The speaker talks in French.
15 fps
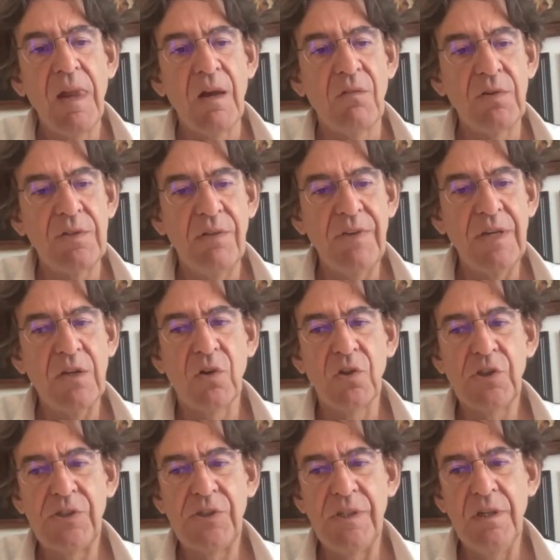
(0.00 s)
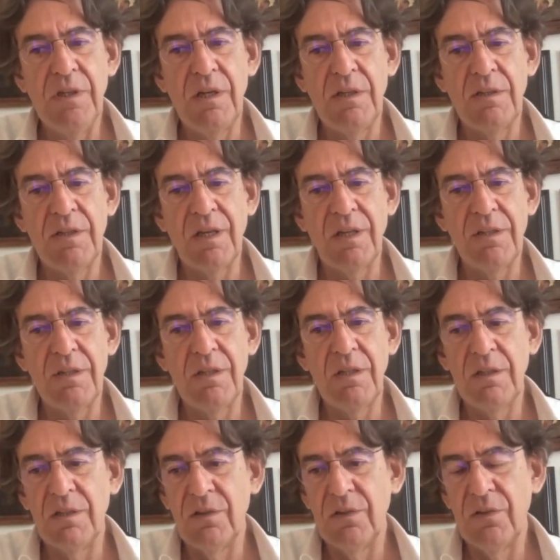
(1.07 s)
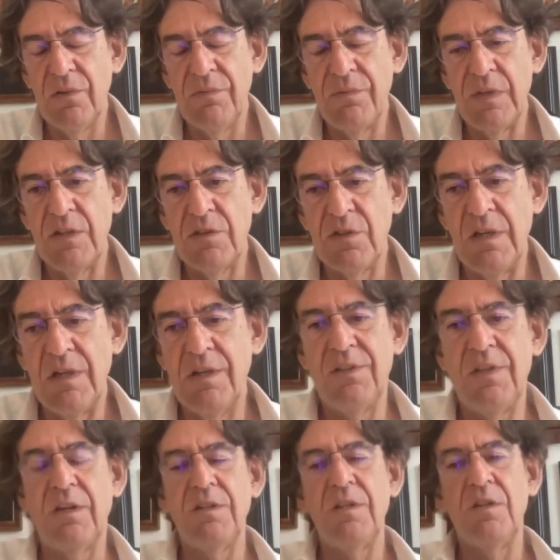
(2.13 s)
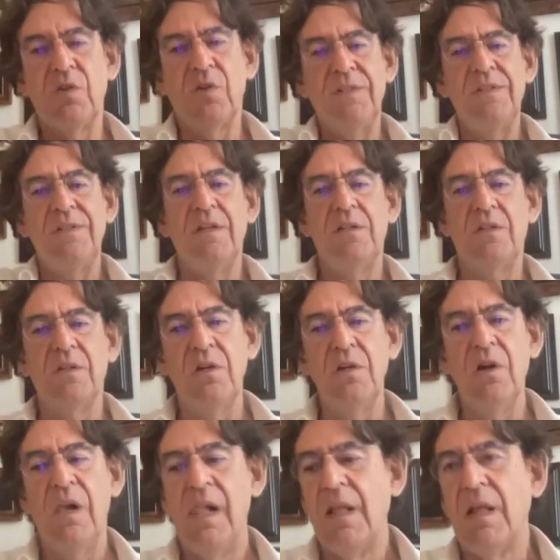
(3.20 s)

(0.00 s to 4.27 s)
Vous savez qu'en Chine, les derniers, euh, ordinateurs,